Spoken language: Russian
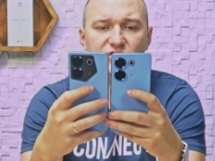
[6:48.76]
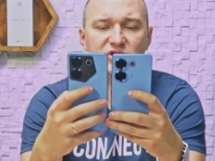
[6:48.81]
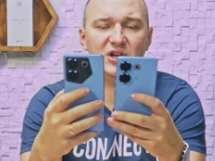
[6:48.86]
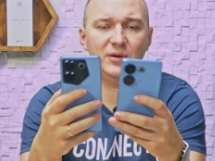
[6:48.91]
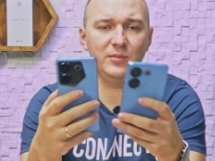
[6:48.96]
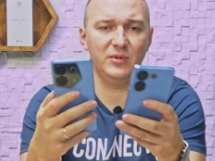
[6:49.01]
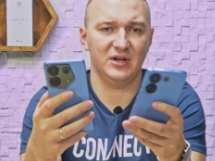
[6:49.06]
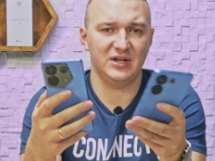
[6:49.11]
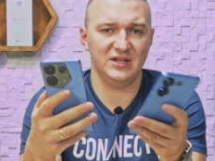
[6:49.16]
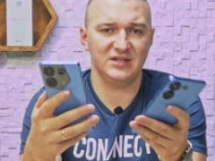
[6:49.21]

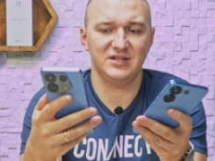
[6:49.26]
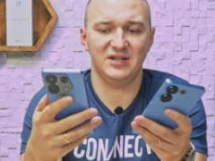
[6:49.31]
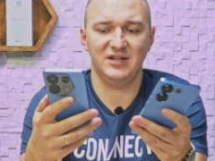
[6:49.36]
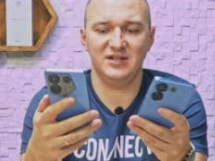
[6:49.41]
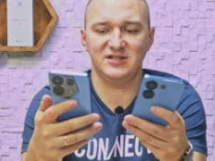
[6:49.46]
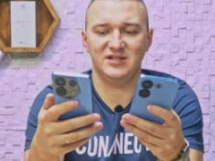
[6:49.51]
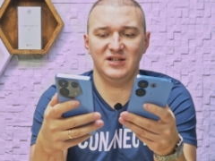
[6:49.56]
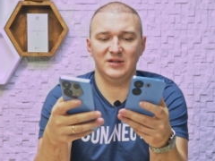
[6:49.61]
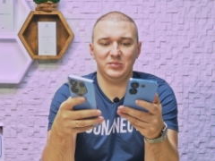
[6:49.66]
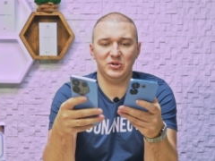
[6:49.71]
самое
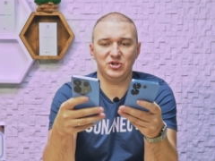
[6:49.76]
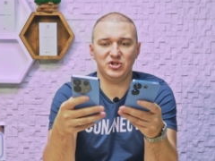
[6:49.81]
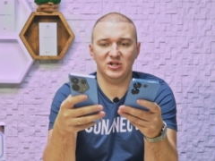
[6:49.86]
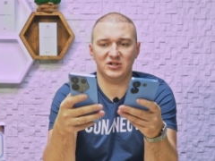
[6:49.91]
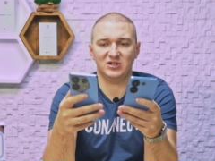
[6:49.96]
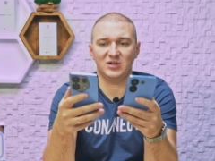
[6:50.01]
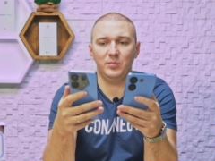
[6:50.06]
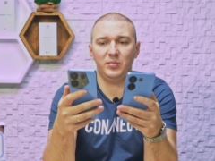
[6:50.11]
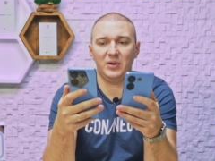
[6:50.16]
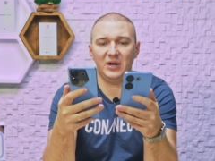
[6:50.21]
касается
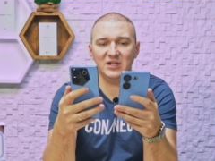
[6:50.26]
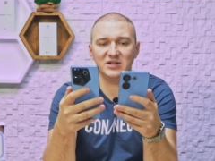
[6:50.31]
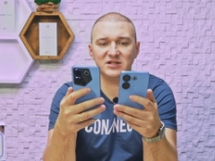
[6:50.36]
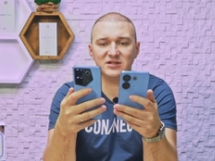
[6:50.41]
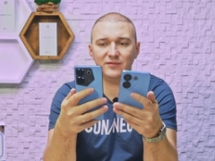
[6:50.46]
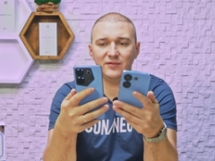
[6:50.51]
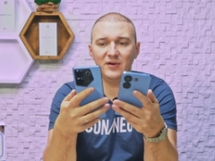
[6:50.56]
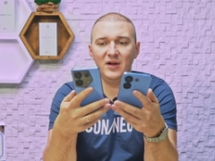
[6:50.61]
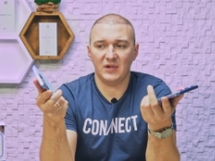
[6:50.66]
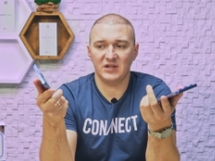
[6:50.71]
отпечатка
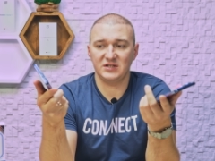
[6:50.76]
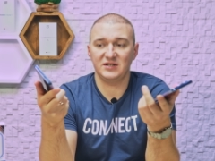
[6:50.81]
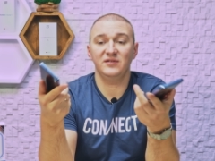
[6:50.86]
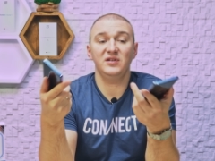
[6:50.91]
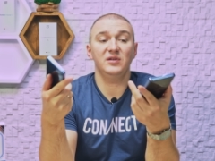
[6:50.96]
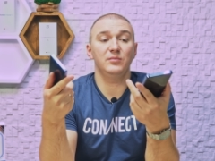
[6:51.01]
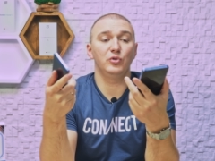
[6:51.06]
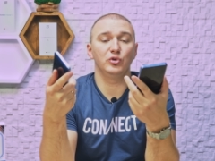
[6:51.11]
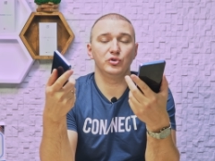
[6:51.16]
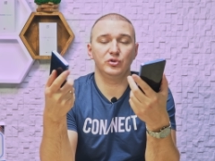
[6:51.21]
пальцев.
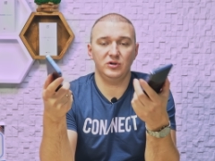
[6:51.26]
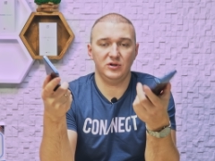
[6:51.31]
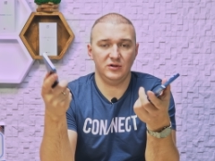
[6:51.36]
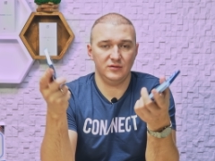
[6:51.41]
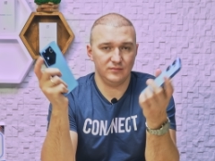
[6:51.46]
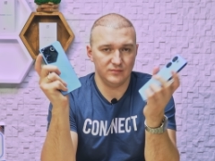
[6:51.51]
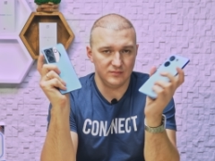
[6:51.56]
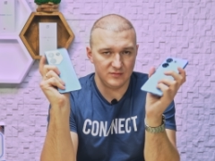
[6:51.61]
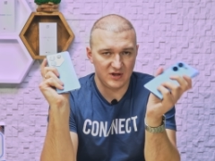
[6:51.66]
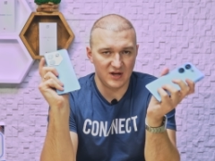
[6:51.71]
Основные модули
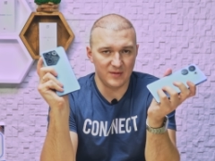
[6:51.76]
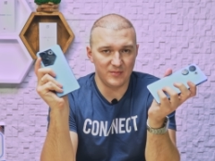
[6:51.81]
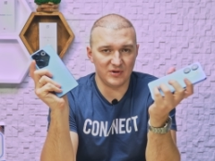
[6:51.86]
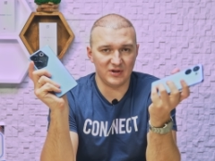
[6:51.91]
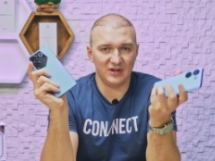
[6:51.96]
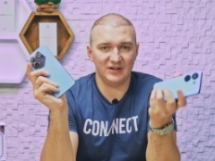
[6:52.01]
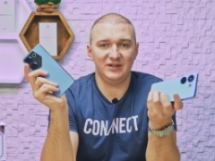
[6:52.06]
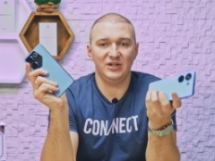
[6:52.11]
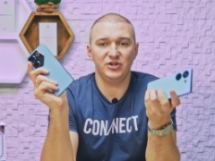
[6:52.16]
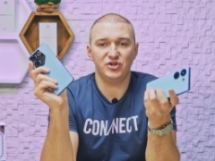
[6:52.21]
камер
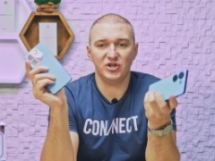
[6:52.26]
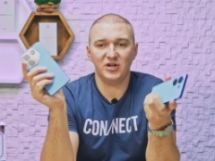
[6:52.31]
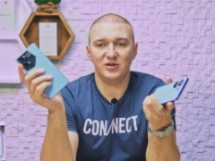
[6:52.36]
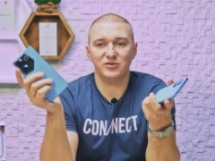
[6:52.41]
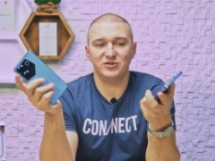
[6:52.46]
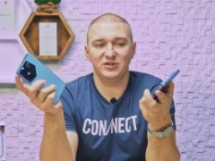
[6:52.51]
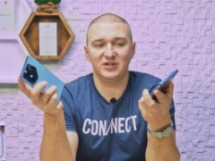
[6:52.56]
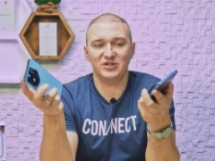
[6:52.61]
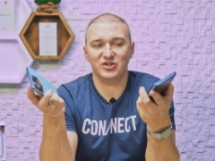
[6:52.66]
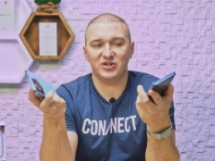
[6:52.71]

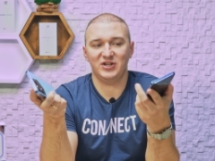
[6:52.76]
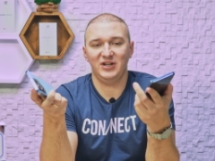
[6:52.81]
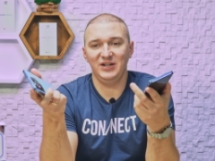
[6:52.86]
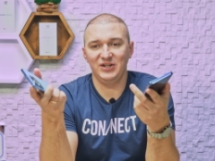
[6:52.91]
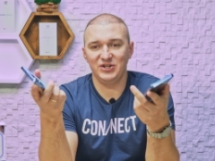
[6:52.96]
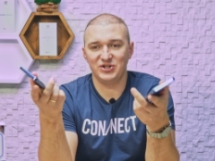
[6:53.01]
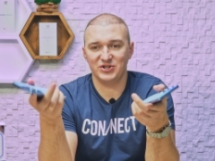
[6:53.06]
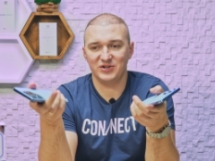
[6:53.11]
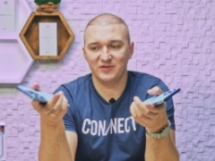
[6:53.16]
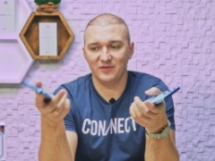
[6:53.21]
отличаются даже
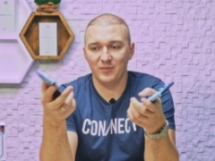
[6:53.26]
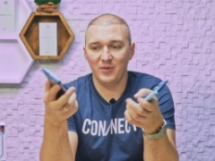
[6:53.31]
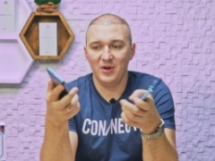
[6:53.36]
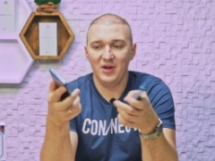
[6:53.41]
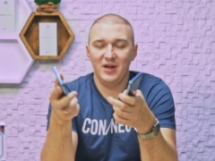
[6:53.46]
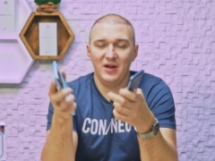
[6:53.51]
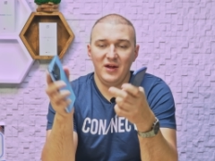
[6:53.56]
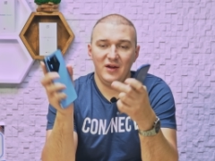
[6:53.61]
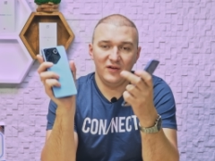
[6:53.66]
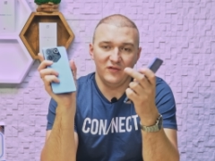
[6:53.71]
количеством.
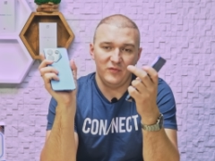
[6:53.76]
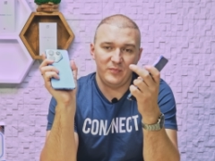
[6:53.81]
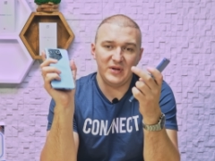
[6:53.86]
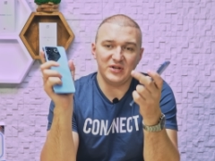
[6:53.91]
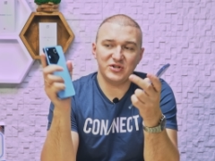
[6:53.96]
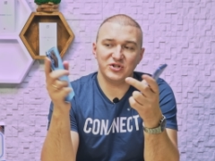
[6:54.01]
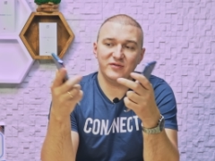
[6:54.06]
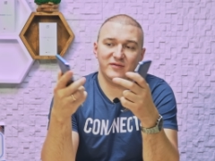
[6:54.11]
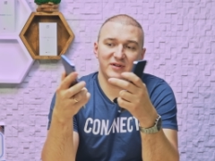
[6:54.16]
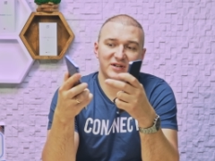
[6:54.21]
В
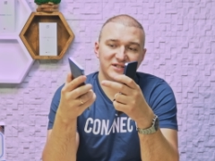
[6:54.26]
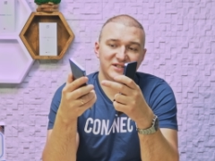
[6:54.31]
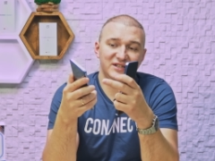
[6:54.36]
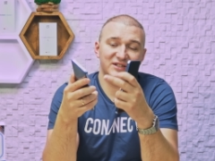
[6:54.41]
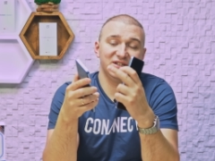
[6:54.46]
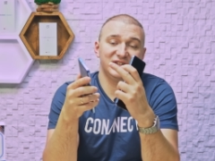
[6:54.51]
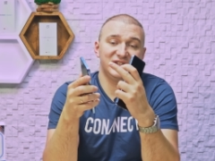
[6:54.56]
5G версии это